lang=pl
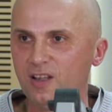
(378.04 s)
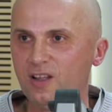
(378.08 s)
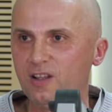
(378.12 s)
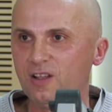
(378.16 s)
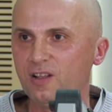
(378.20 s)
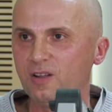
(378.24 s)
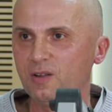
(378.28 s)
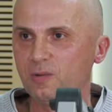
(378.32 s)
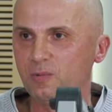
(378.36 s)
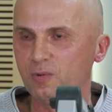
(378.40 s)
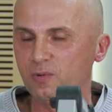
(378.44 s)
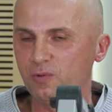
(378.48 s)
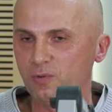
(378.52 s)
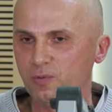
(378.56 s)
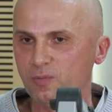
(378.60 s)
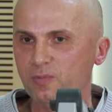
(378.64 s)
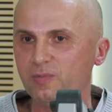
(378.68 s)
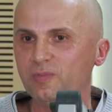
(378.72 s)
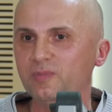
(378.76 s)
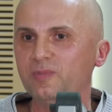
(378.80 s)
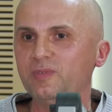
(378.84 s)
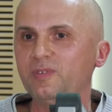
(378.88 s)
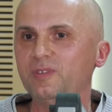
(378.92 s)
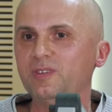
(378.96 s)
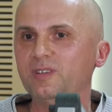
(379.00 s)
do
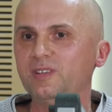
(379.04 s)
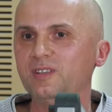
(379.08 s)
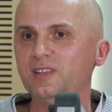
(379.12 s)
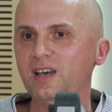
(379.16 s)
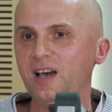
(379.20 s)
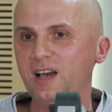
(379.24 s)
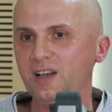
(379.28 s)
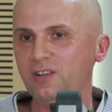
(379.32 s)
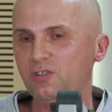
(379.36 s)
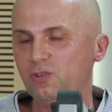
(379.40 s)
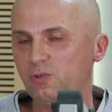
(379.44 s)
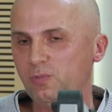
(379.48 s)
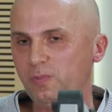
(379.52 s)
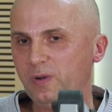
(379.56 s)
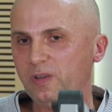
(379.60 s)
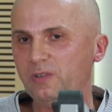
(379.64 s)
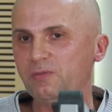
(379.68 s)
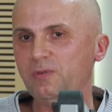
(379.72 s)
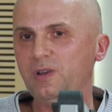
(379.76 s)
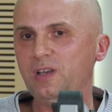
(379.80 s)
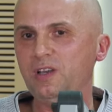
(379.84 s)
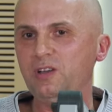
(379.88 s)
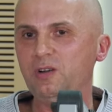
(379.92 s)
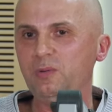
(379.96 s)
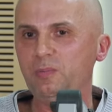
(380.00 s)
upadłego. Tak, do
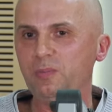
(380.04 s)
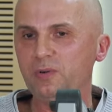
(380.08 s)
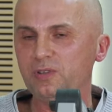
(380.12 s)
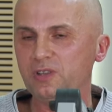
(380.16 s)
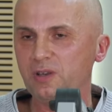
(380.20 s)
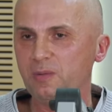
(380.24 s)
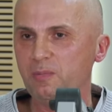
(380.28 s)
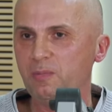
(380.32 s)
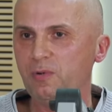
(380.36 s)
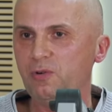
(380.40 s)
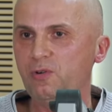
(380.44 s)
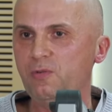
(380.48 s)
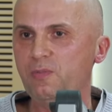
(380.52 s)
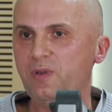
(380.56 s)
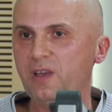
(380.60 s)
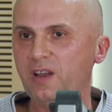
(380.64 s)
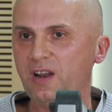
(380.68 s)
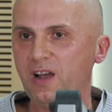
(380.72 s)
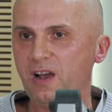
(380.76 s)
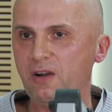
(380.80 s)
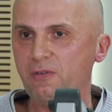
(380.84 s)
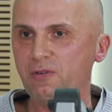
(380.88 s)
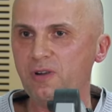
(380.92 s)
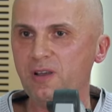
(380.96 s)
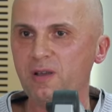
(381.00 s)
upadłego, potem
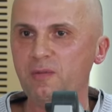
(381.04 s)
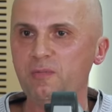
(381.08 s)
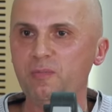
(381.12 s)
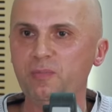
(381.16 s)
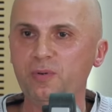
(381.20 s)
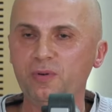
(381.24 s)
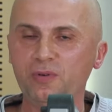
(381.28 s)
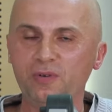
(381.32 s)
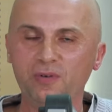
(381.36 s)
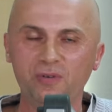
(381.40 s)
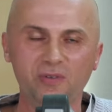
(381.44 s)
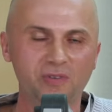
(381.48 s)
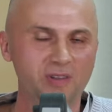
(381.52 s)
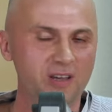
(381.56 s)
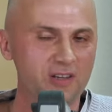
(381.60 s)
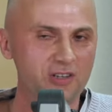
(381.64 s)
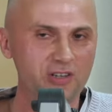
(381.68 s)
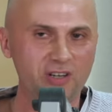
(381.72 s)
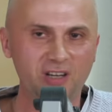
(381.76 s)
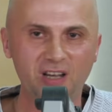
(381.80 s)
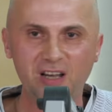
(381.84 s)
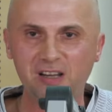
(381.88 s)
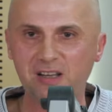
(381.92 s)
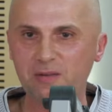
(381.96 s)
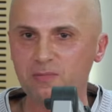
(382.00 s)
poumierałem,
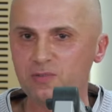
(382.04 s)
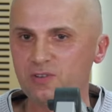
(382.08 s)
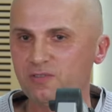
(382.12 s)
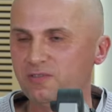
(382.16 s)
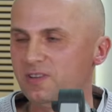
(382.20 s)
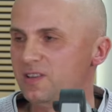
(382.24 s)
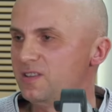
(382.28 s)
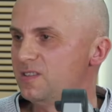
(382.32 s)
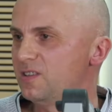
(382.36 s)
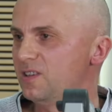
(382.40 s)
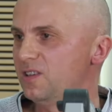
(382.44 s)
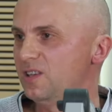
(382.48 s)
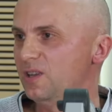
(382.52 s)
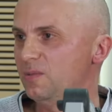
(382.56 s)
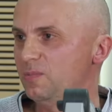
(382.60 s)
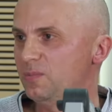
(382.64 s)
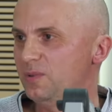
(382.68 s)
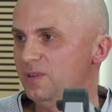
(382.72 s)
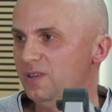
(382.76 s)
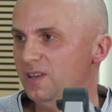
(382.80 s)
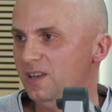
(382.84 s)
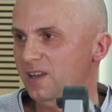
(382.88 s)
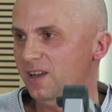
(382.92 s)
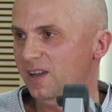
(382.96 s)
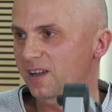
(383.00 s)
narzekałem, że więcej nie
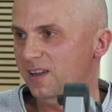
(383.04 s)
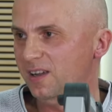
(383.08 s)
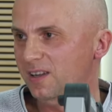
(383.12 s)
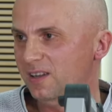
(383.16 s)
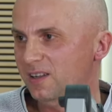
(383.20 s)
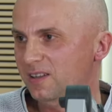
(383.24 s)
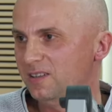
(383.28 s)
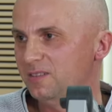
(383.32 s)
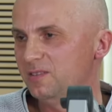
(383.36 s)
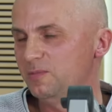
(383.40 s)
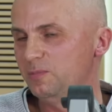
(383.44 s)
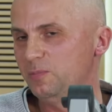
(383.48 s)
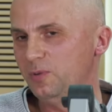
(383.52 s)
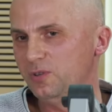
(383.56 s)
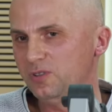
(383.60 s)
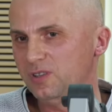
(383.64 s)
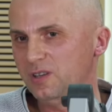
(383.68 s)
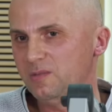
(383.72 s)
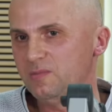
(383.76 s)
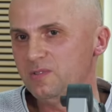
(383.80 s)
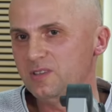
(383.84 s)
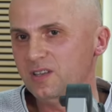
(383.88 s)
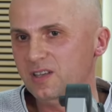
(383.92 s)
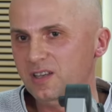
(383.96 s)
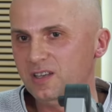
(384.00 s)
piję, a
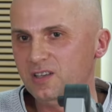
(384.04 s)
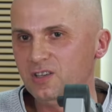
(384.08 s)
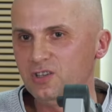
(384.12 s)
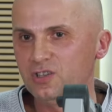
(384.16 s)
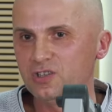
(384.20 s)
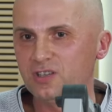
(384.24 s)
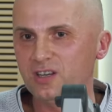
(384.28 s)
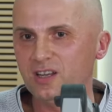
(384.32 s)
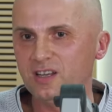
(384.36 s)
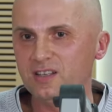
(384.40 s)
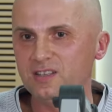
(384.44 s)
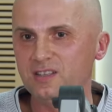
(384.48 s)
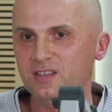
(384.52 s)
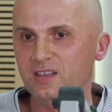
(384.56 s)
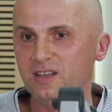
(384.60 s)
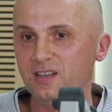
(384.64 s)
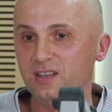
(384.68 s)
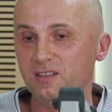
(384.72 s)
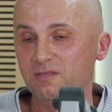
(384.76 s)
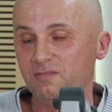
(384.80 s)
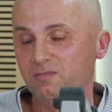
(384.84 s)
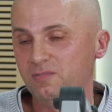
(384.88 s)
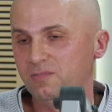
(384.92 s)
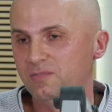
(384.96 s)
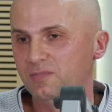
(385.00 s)
potem za jakiś czas za,
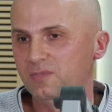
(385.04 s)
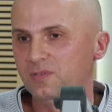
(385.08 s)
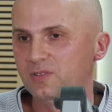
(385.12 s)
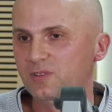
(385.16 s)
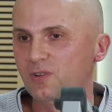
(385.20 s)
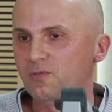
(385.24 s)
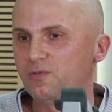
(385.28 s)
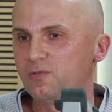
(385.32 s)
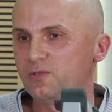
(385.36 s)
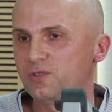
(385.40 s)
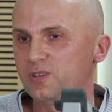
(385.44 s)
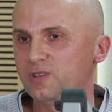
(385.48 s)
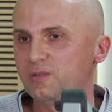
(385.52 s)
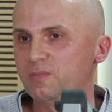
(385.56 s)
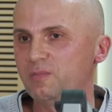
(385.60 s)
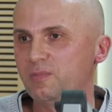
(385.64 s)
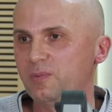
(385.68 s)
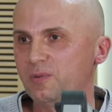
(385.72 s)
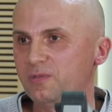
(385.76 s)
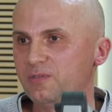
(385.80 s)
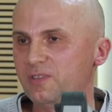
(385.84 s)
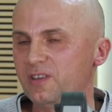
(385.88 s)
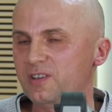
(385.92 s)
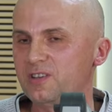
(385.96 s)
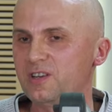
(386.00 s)
znowu się
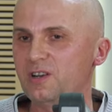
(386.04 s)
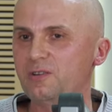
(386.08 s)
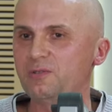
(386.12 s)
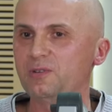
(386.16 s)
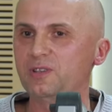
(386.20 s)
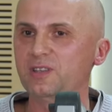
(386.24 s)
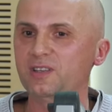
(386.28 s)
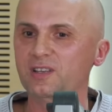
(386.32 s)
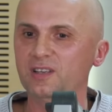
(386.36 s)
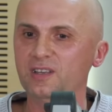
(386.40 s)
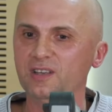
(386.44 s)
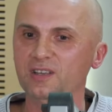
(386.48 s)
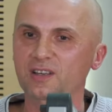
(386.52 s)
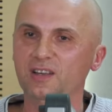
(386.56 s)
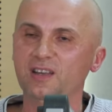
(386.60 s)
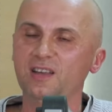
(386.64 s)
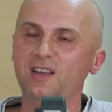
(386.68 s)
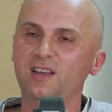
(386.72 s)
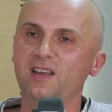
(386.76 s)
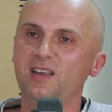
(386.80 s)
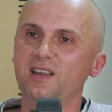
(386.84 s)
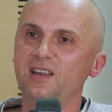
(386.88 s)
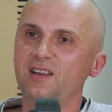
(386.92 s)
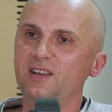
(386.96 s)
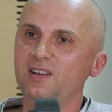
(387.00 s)
powtarzały takie
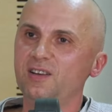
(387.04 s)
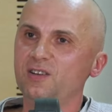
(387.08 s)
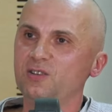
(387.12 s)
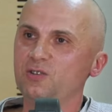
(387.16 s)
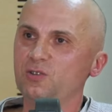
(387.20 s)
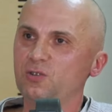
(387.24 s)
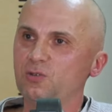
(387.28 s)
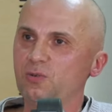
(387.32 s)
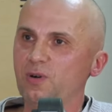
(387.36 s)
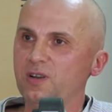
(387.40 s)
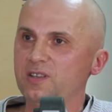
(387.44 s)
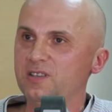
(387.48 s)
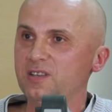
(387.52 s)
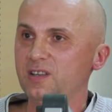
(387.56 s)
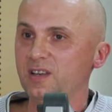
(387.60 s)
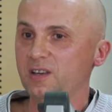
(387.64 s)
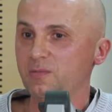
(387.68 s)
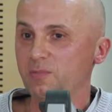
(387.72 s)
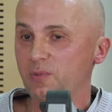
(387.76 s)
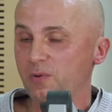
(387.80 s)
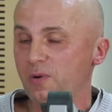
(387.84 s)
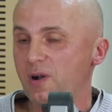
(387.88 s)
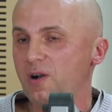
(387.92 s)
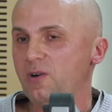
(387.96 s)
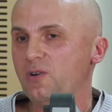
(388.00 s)
sytuacje, jak
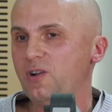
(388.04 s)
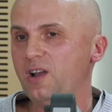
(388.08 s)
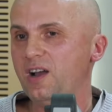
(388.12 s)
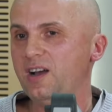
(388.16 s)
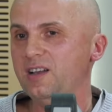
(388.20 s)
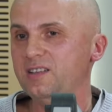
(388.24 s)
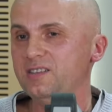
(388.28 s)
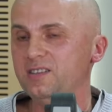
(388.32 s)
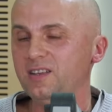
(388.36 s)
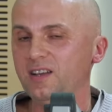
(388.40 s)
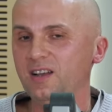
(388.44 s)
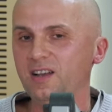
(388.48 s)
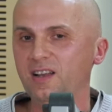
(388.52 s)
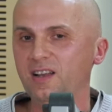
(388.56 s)
była okazja.